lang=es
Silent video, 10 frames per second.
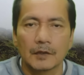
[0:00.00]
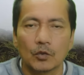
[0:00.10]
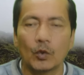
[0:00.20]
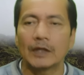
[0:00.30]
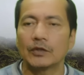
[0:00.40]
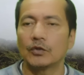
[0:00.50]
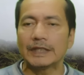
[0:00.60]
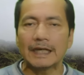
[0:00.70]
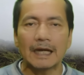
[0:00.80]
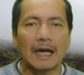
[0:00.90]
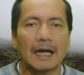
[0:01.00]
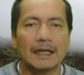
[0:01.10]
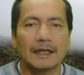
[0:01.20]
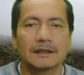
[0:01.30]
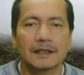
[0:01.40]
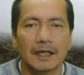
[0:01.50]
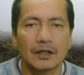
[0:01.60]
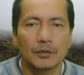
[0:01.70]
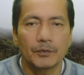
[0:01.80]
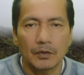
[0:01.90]
Cuando ya hayan
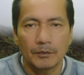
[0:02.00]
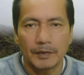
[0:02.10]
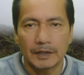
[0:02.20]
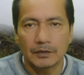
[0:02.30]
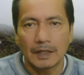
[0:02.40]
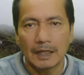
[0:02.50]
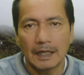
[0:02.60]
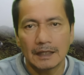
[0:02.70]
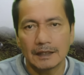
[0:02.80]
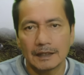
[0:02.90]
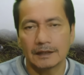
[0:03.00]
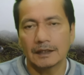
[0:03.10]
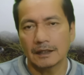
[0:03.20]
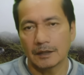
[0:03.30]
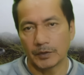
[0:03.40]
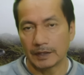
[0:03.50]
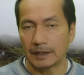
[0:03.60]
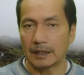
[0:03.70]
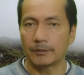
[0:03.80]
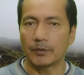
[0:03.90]
sacado por completo a la llanta, la pueden
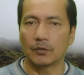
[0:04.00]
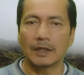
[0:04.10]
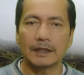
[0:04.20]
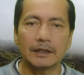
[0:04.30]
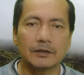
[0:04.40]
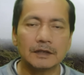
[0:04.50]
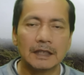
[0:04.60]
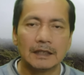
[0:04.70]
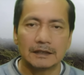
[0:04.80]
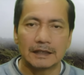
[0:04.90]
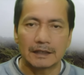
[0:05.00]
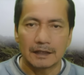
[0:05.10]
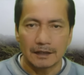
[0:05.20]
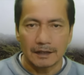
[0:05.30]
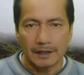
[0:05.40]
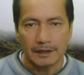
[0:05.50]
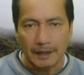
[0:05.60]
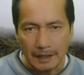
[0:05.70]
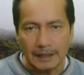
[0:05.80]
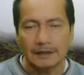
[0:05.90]
dejar por un ladito, ya tienen que
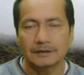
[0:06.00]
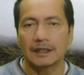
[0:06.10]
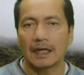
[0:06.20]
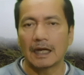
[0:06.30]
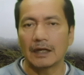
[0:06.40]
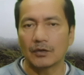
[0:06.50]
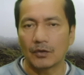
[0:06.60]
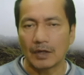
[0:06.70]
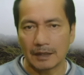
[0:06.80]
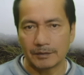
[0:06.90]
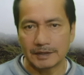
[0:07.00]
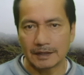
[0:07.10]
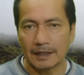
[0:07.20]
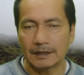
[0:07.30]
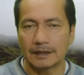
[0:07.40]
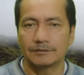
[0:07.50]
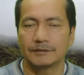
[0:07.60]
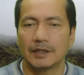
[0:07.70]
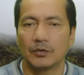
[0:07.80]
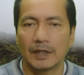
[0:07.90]
retirar algo a la bicicleta
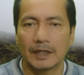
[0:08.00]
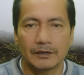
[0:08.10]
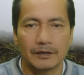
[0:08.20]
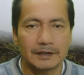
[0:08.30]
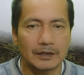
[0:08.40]
del lugar en donde se